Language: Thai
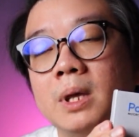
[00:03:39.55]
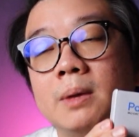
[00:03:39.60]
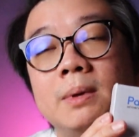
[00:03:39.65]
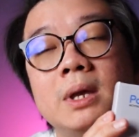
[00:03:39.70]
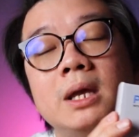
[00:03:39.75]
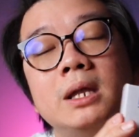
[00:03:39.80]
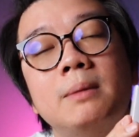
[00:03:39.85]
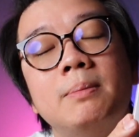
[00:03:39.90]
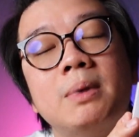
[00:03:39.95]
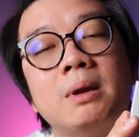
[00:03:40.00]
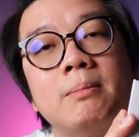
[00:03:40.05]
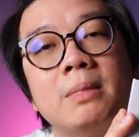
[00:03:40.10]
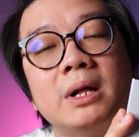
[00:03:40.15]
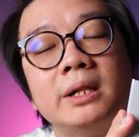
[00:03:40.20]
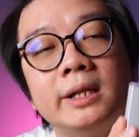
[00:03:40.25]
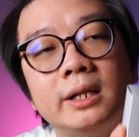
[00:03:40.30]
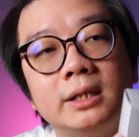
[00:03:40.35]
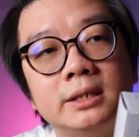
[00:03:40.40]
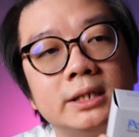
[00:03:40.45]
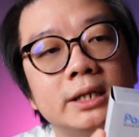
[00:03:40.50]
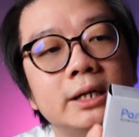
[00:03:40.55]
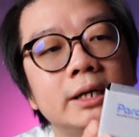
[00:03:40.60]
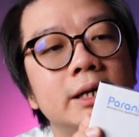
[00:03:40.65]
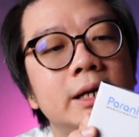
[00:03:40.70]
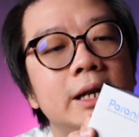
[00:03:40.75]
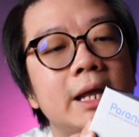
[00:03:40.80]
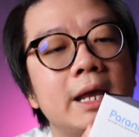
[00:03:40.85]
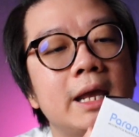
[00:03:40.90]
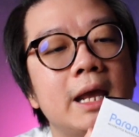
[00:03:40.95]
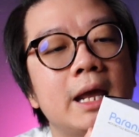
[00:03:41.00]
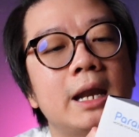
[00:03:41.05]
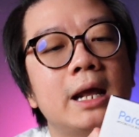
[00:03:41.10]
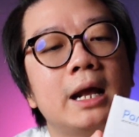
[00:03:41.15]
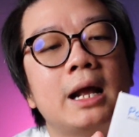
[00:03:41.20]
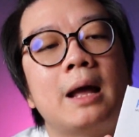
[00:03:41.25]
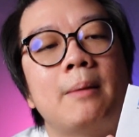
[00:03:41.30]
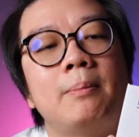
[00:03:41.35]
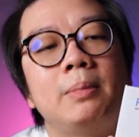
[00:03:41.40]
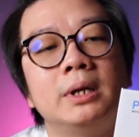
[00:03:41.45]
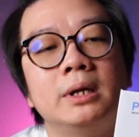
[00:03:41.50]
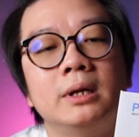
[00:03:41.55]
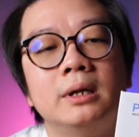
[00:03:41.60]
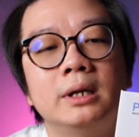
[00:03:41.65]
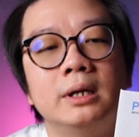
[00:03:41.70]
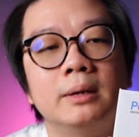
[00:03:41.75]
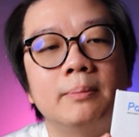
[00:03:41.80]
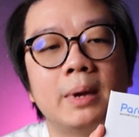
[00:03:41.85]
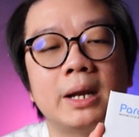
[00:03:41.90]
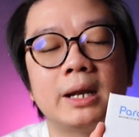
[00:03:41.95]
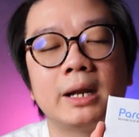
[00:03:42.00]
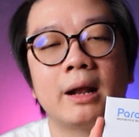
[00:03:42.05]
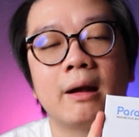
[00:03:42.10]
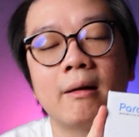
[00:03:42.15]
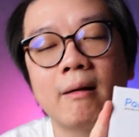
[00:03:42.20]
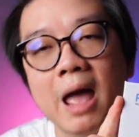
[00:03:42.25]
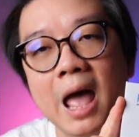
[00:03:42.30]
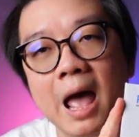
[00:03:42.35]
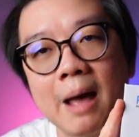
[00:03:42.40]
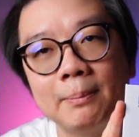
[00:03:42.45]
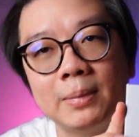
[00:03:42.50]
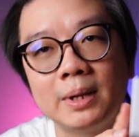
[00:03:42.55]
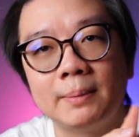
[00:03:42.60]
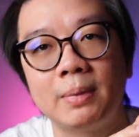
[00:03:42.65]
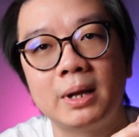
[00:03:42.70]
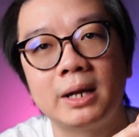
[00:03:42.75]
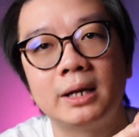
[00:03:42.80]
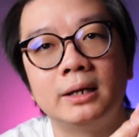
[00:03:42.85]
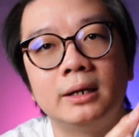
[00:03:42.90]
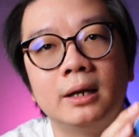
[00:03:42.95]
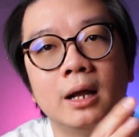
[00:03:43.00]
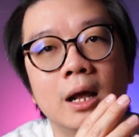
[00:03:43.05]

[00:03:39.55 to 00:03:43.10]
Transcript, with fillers: พี่ๆที่เป็น Messenger อะไรเงี้ยนะครับหรือเป็น Grab หรือเป็น